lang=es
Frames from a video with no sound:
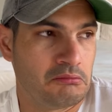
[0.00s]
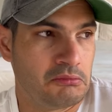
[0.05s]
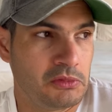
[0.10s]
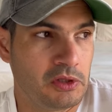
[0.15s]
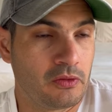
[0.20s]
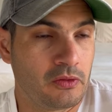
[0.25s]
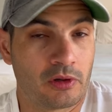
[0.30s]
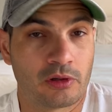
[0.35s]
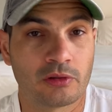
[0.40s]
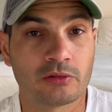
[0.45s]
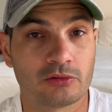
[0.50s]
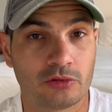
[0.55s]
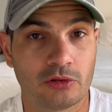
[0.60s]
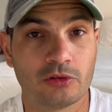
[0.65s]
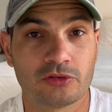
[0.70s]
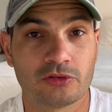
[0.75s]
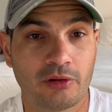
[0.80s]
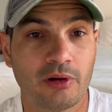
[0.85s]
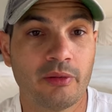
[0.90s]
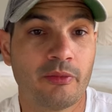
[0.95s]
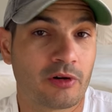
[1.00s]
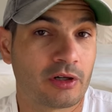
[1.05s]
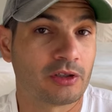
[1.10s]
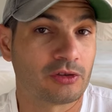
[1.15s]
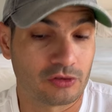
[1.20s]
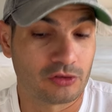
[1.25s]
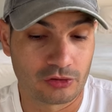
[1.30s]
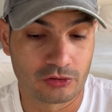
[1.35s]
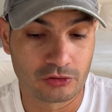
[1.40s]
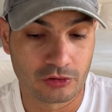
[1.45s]
Y bueno, todos sabemos que
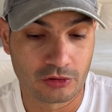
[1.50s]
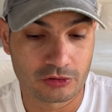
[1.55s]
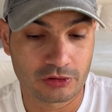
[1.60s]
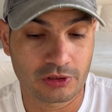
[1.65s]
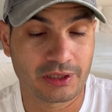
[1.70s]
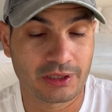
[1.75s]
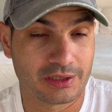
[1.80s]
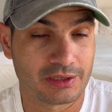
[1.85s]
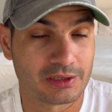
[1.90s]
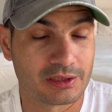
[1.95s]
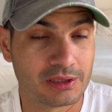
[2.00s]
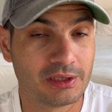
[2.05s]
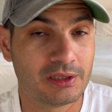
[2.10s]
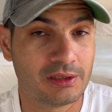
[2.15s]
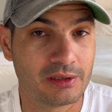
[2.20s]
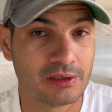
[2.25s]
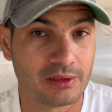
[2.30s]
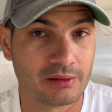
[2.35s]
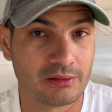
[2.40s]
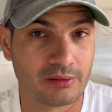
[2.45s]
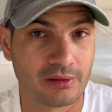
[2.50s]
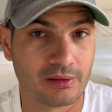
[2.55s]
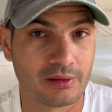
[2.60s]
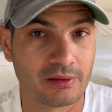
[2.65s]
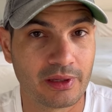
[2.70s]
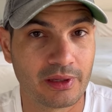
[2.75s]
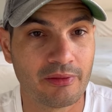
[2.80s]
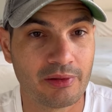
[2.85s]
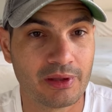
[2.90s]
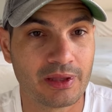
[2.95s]
esas son cosas que sí
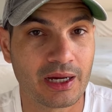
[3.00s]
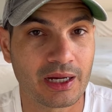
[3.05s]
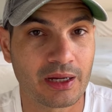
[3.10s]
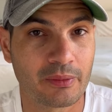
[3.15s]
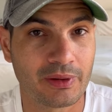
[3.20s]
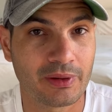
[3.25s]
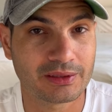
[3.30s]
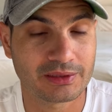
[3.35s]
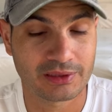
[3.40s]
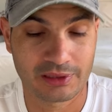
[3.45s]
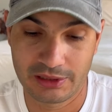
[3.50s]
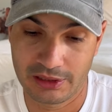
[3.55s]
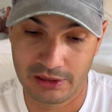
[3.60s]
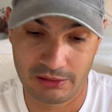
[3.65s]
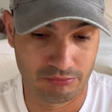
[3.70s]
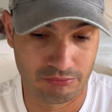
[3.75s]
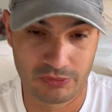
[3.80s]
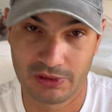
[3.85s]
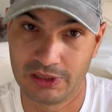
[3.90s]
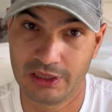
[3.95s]
es verdad que pasan. Y